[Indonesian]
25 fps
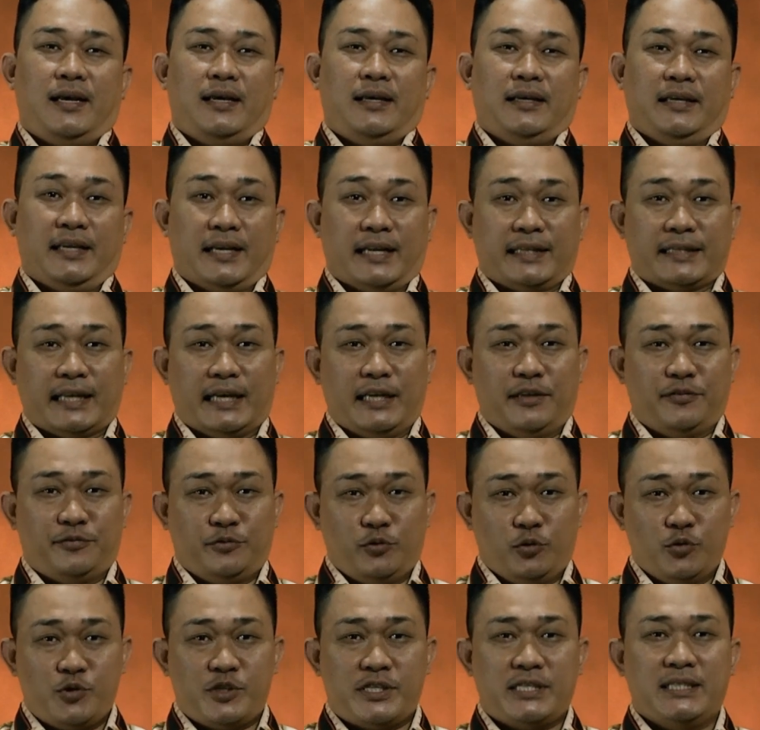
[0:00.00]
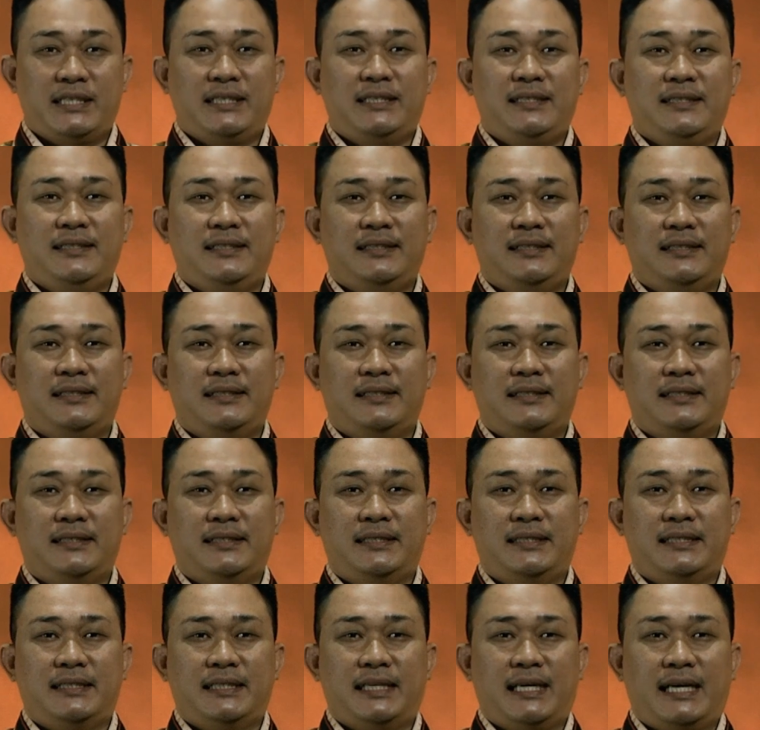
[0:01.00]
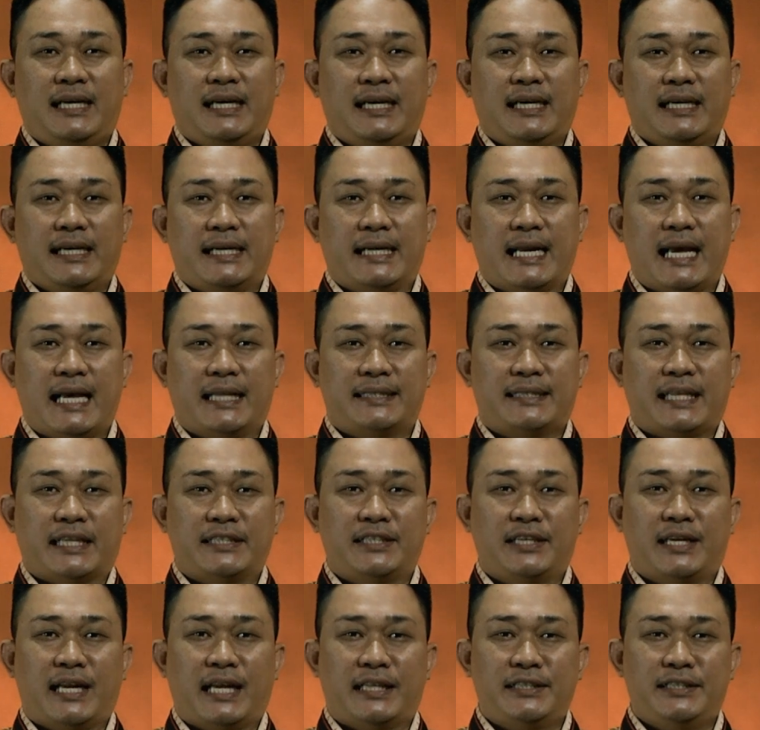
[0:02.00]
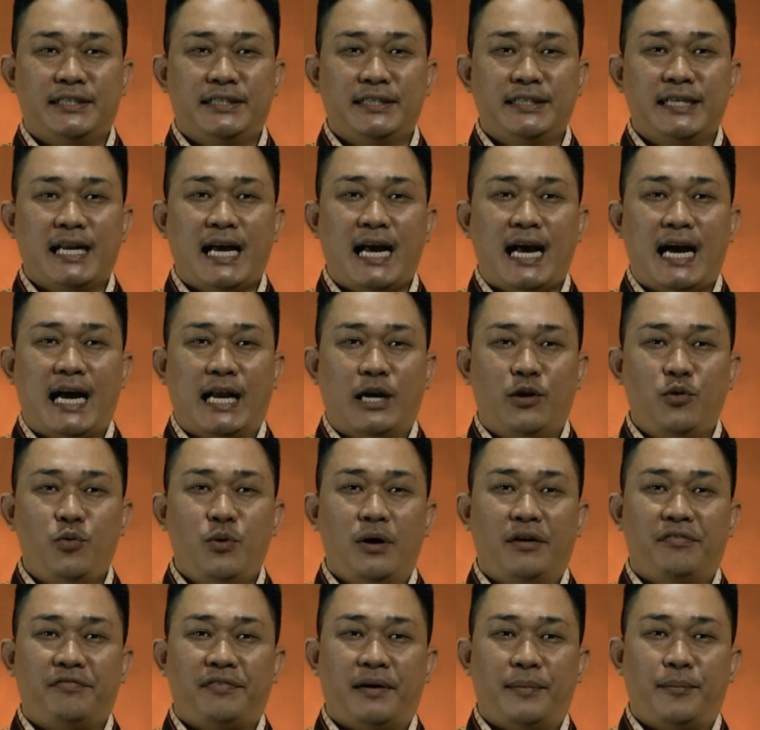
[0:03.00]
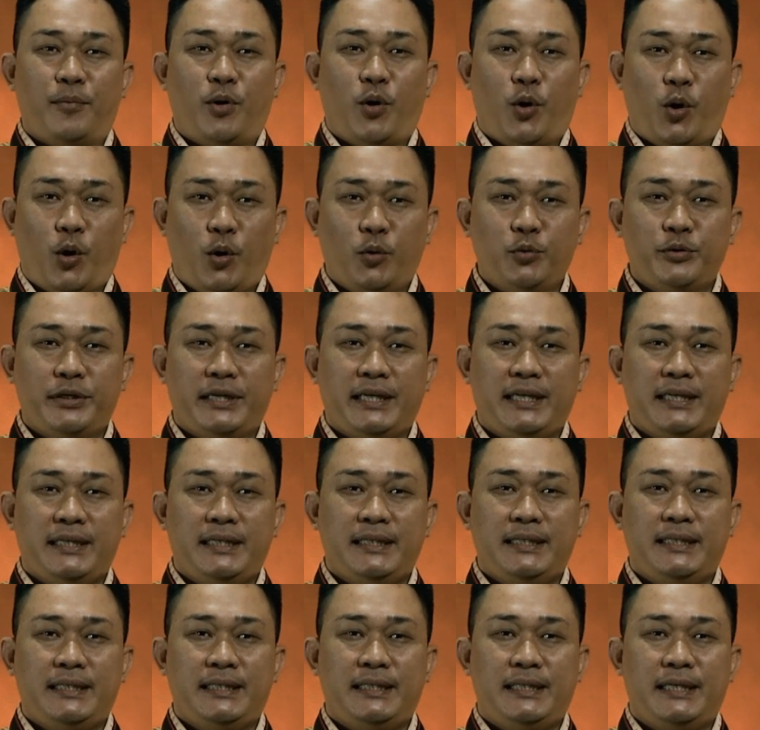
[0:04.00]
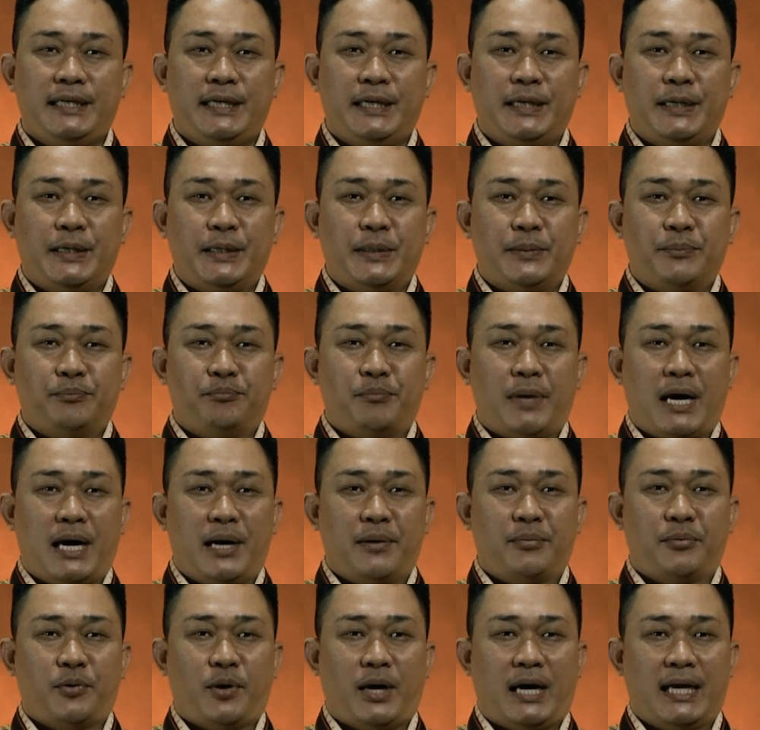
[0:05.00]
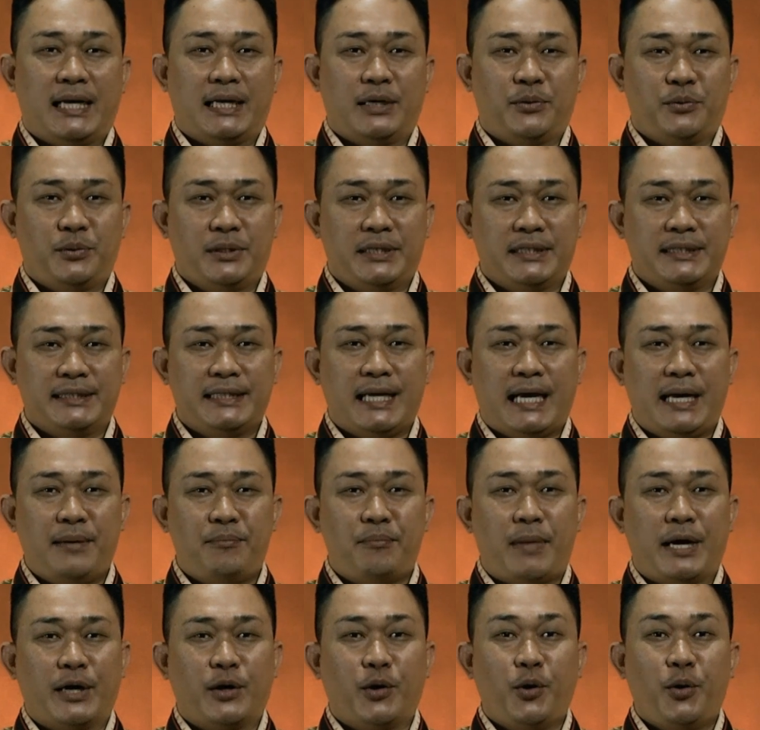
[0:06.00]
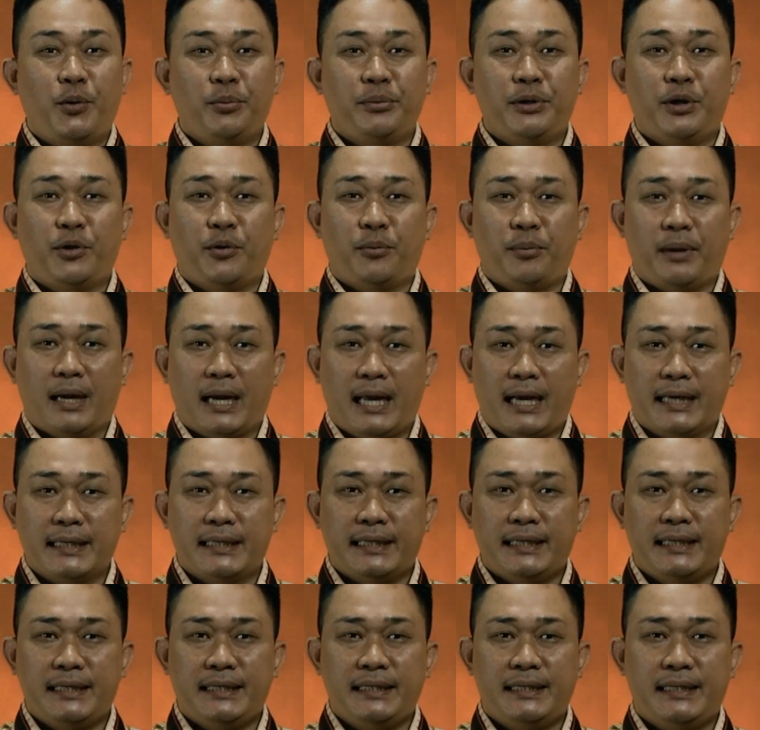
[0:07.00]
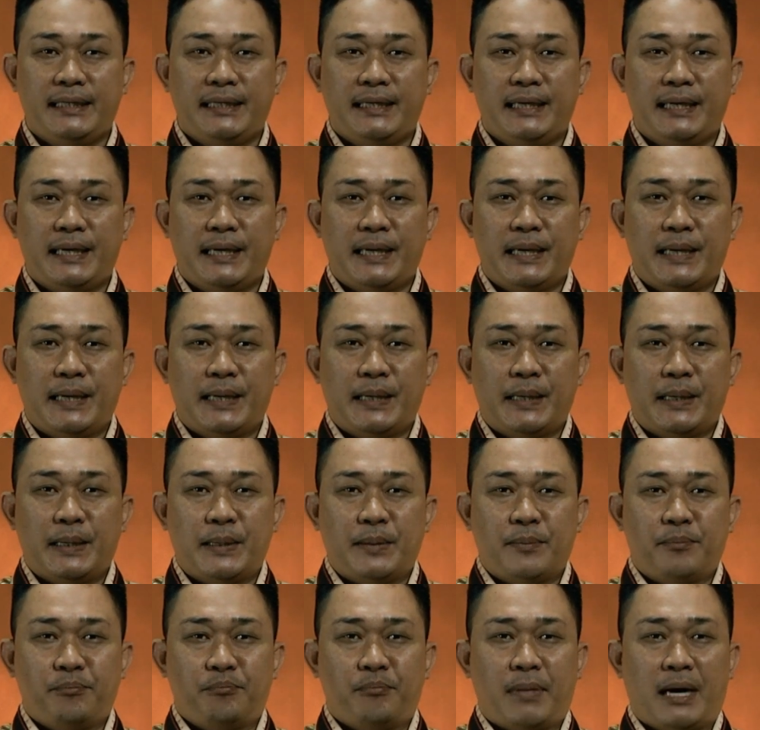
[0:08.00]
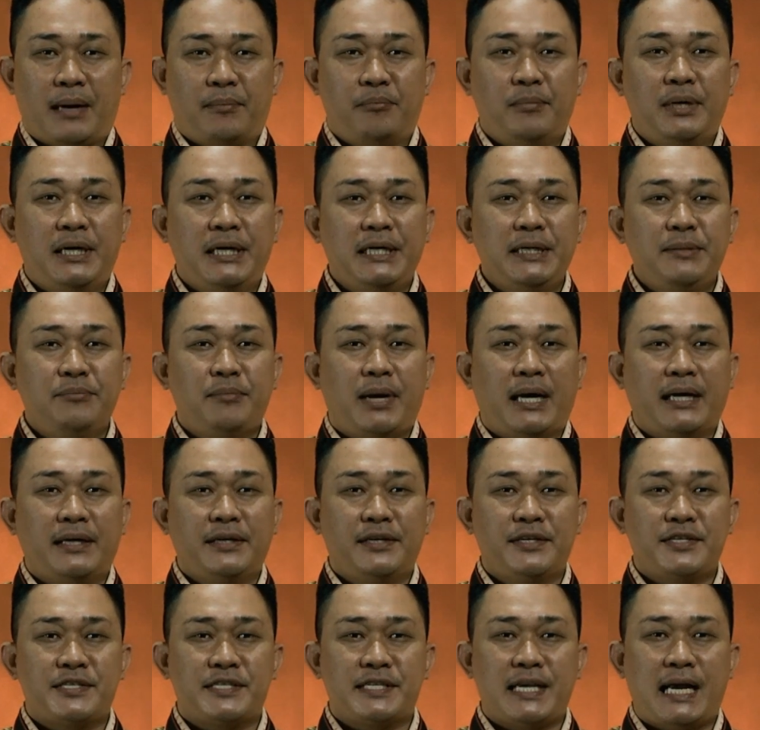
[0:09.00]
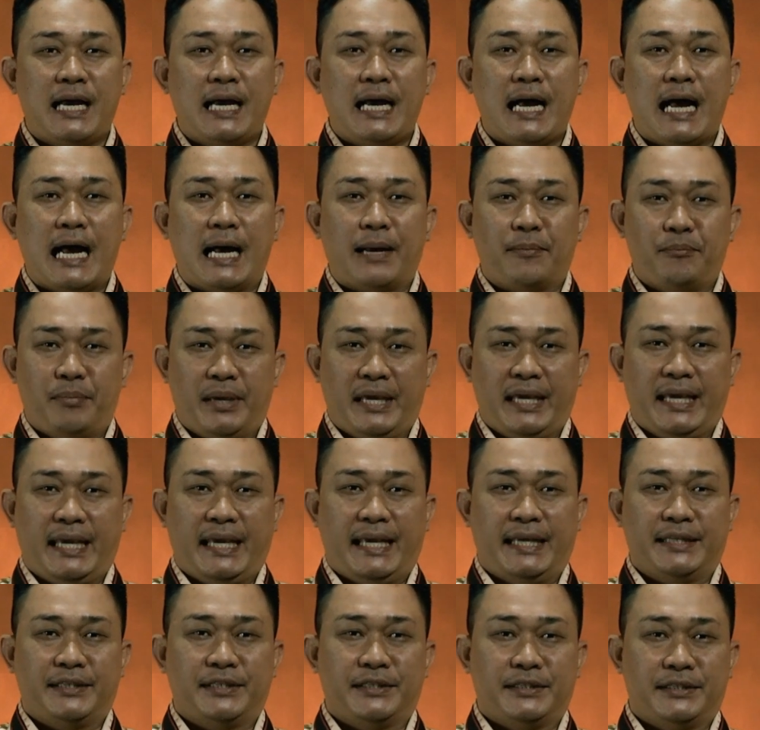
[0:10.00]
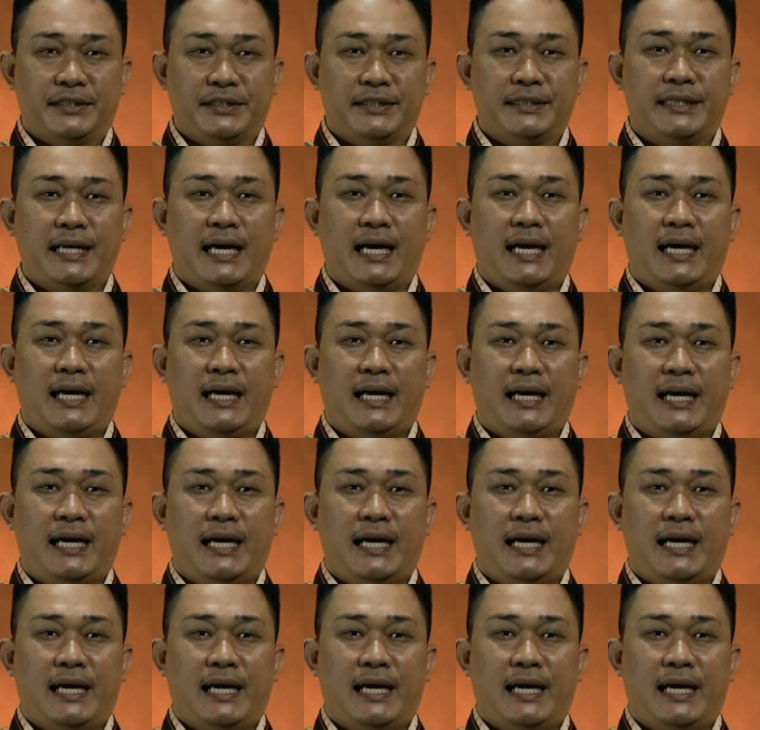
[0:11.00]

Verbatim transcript: ira talifusa na dena alua famohoni ba banobi lo balangi ba bei manasa abe edededa